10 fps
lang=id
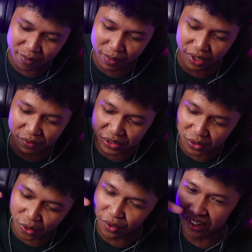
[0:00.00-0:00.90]
dia pakai
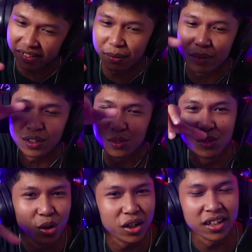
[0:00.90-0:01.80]
video orang tapi
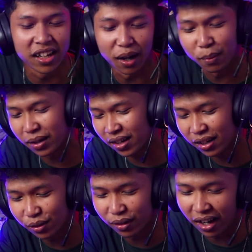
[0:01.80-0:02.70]
tunjulin di kamera
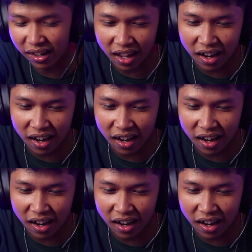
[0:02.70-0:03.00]
gitu nggak ada